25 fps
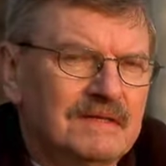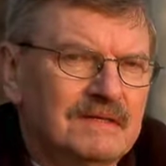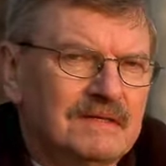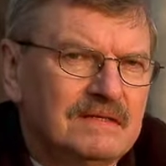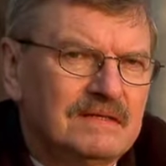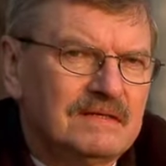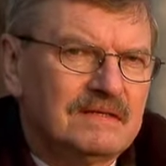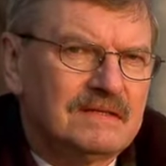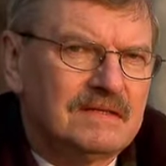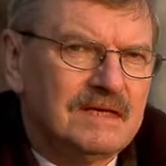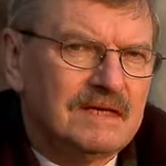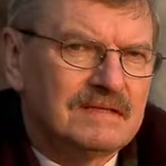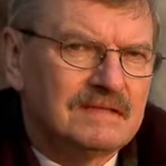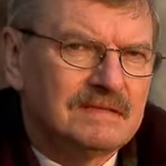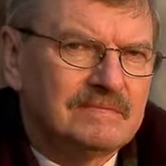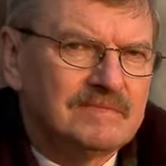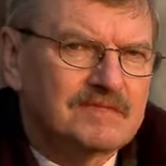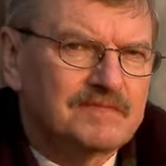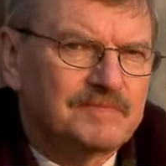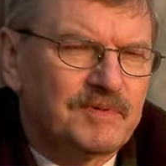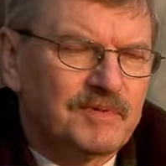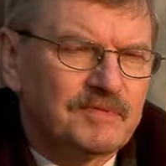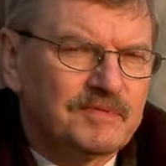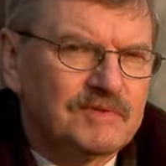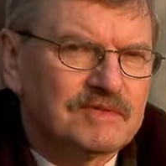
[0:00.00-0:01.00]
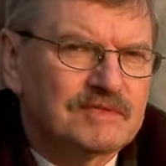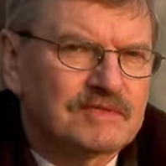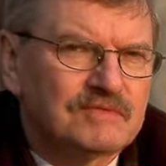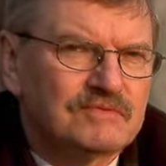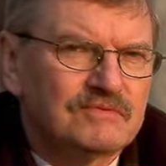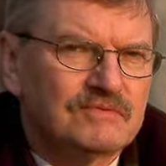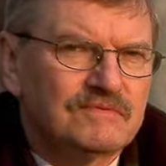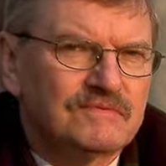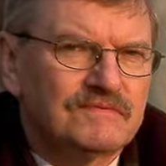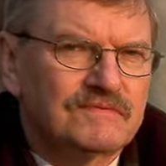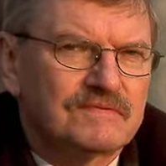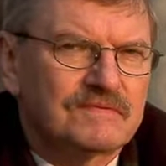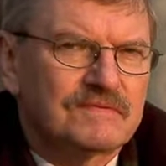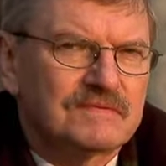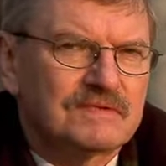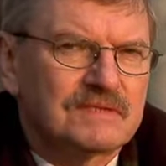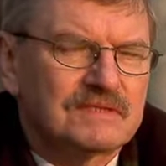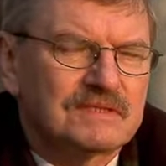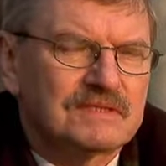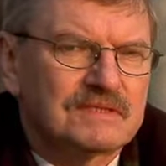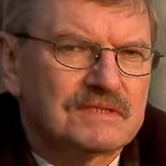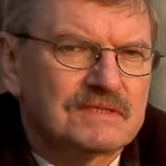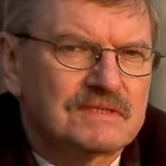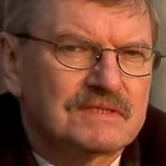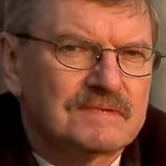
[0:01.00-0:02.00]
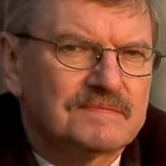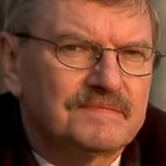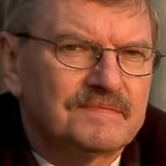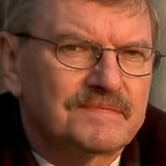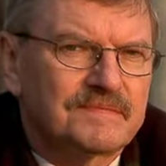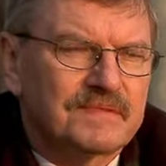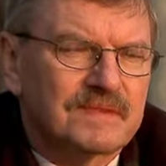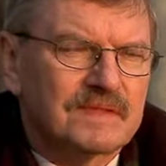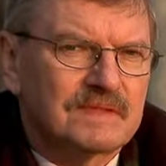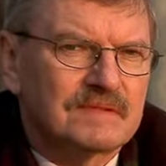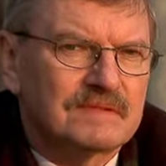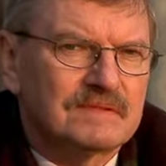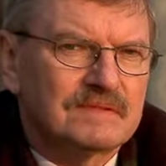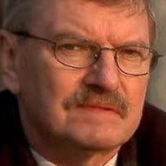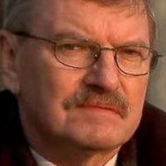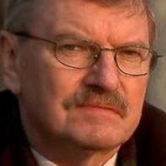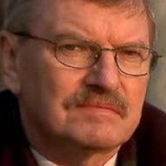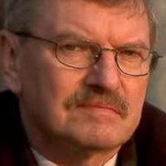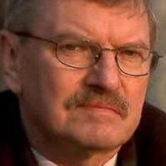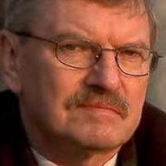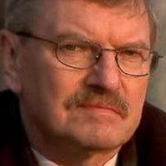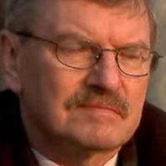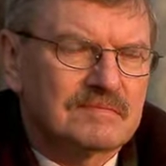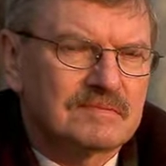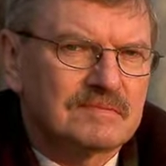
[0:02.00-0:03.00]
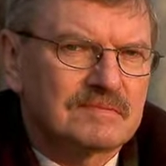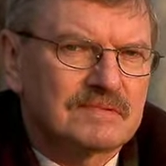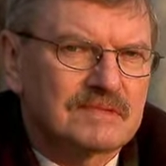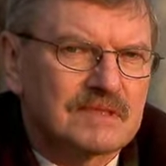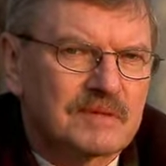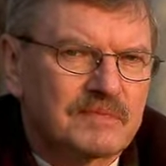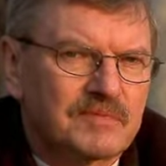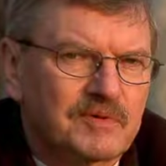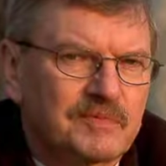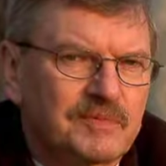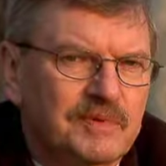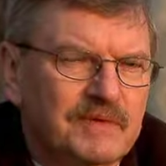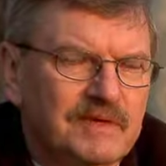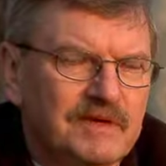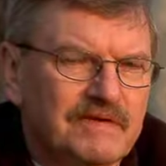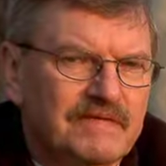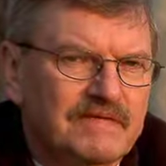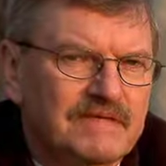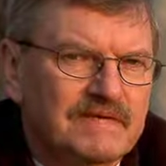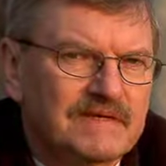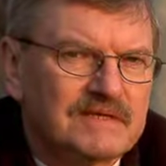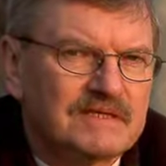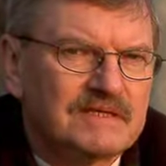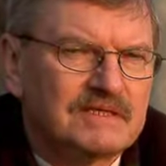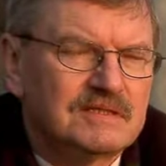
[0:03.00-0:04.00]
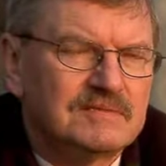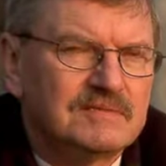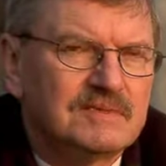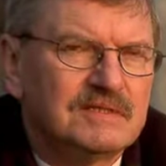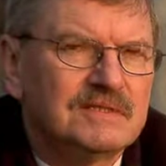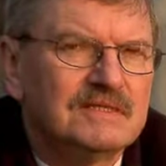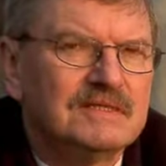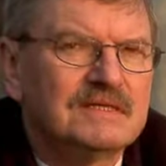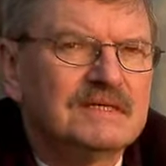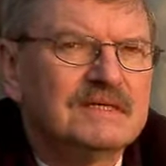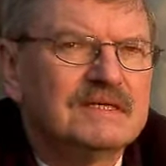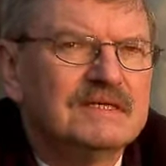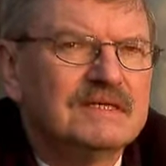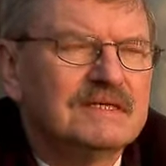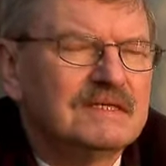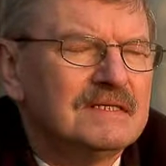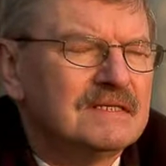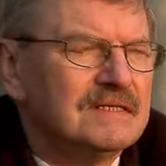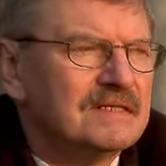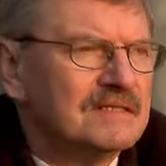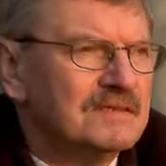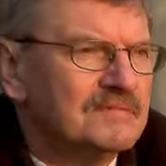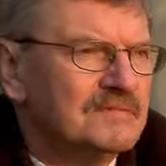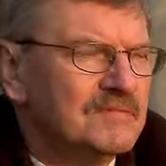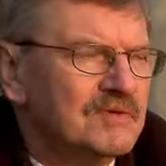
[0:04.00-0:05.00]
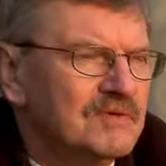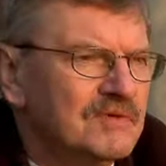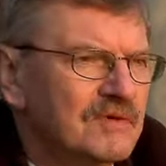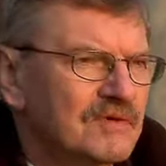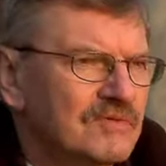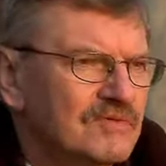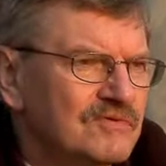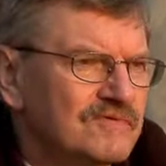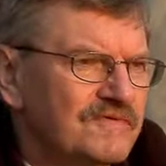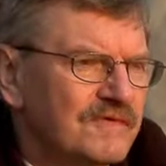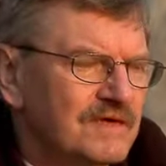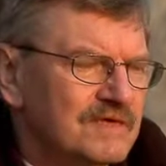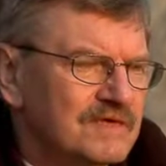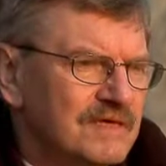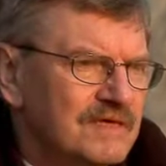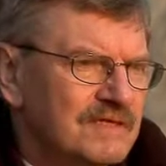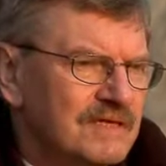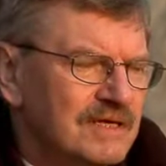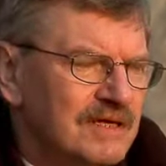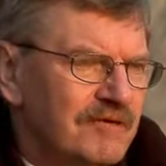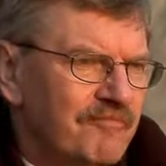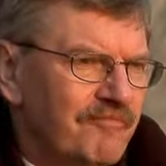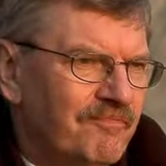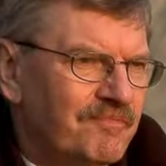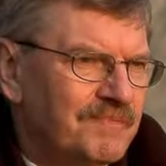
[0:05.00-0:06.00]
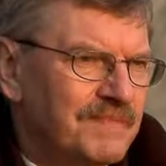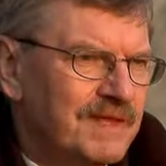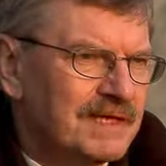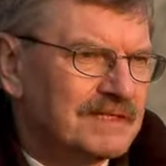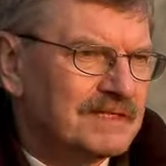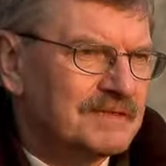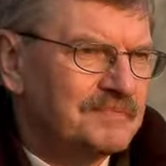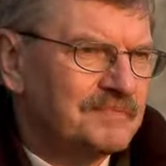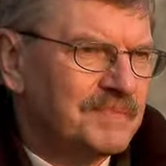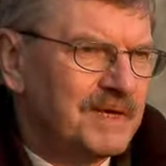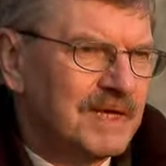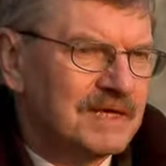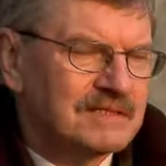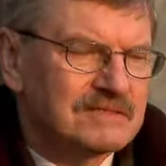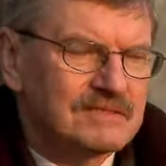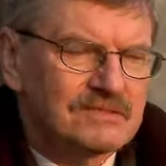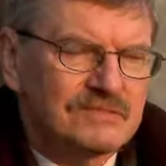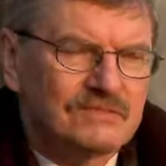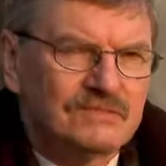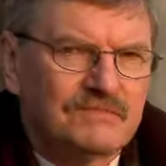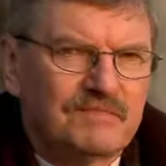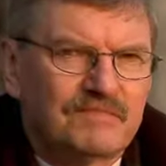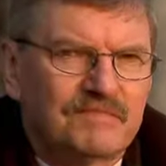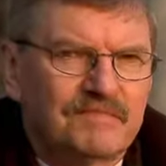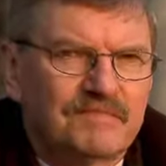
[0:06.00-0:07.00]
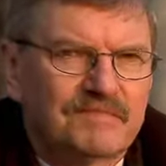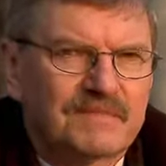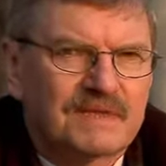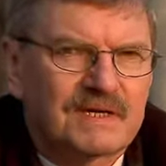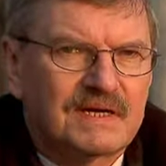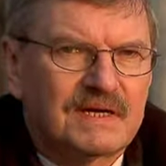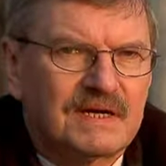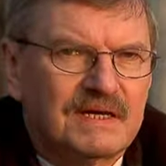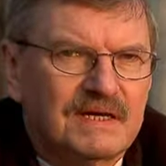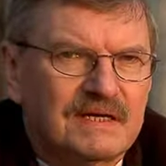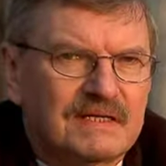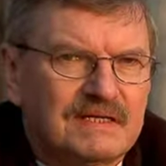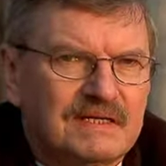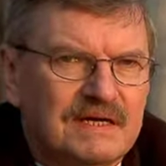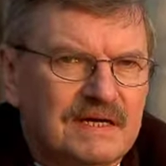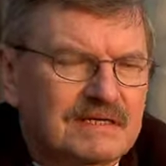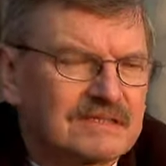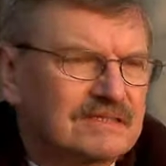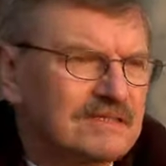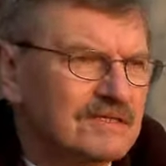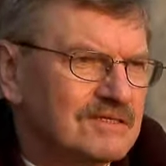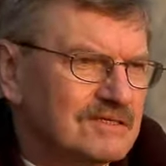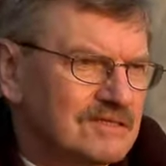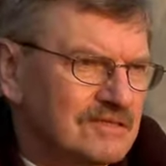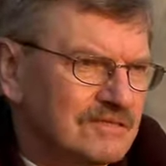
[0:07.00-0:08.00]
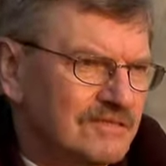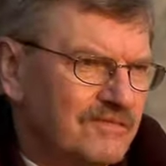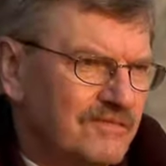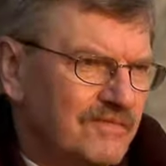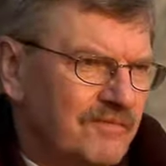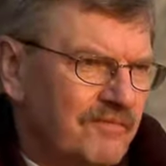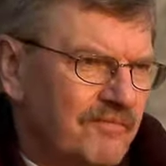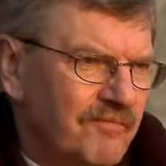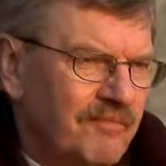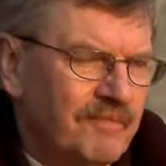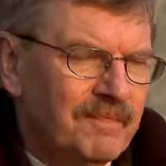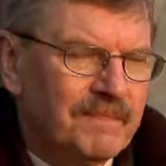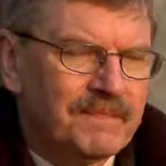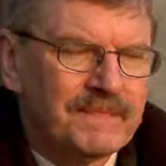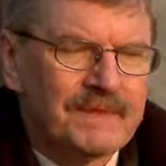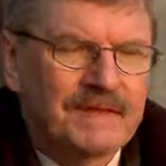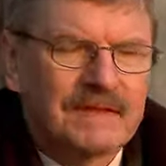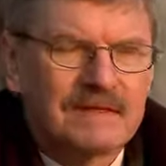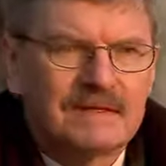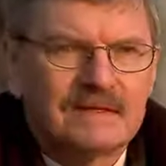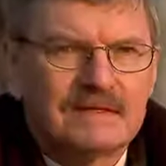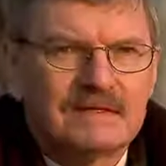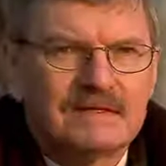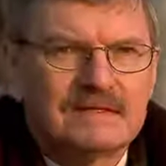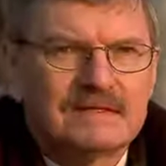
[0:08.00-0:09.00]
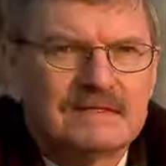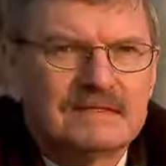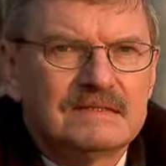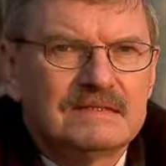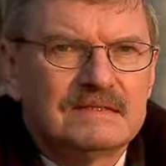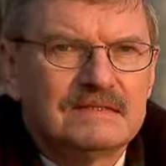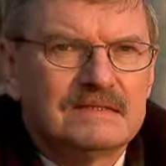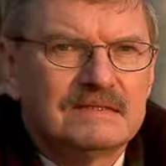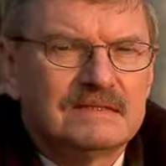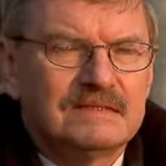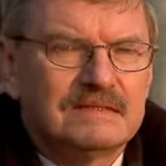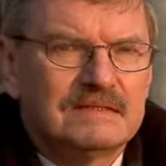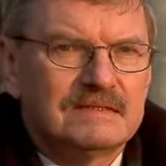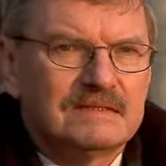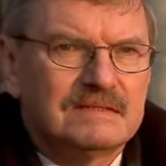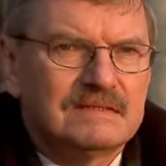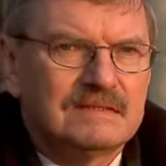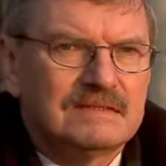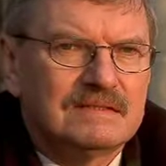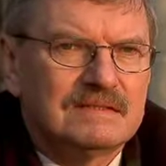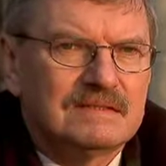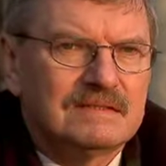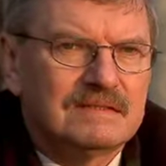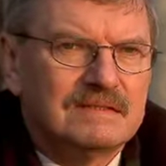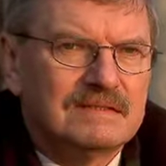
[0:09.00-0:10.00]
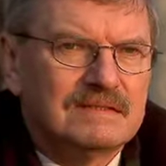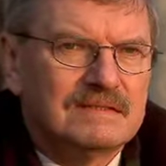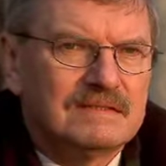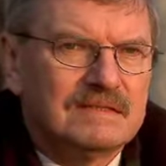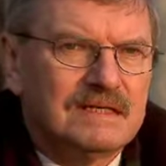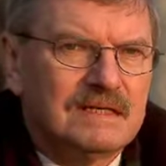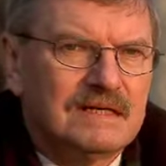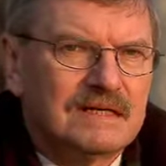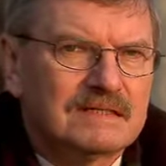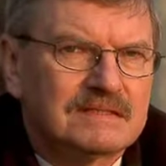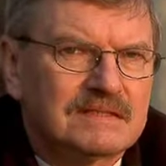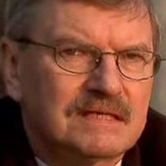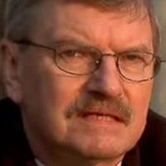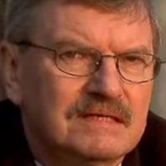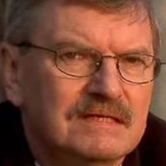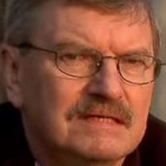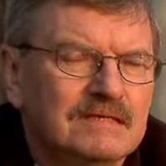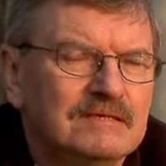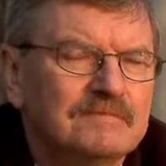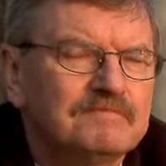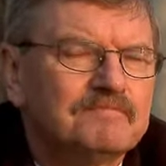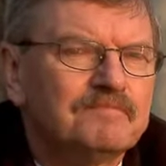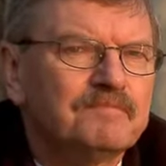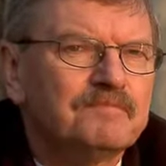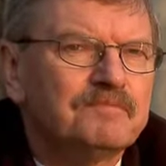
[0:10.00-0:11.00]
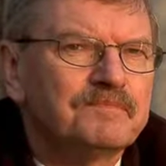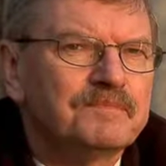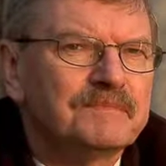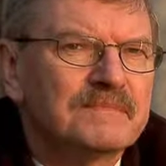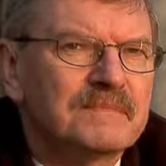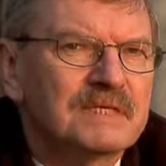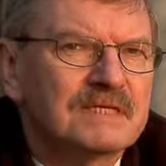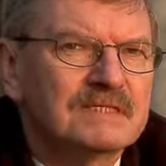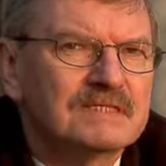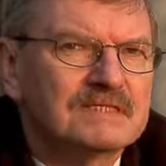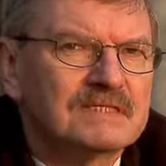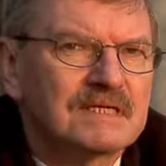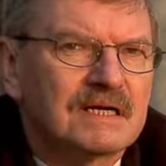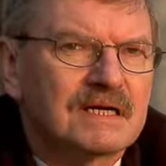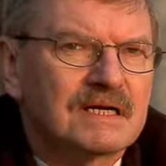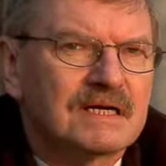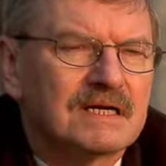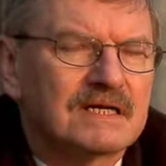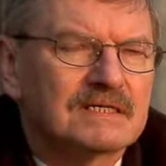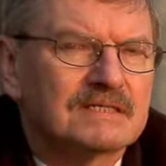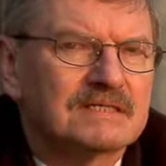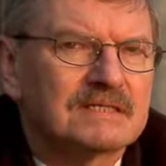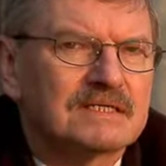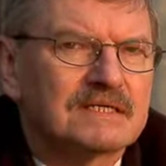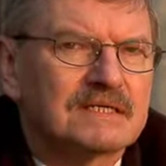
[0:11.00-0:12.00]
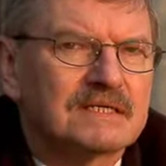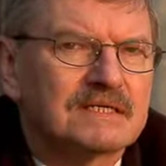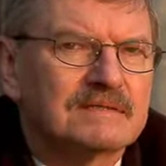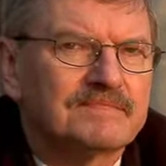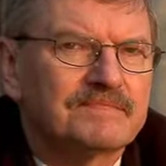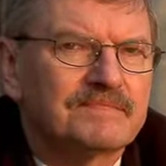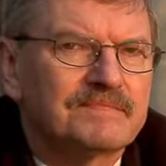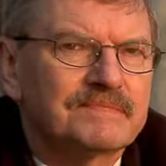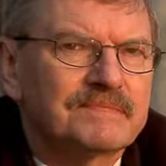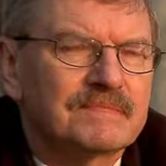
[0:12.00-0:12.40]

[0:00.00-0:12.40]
I jednym z pomysłów, który e, zaproponowaliśmy, było utworzenie na tym placu galerii artystów. E, idea tego jest taka, że e,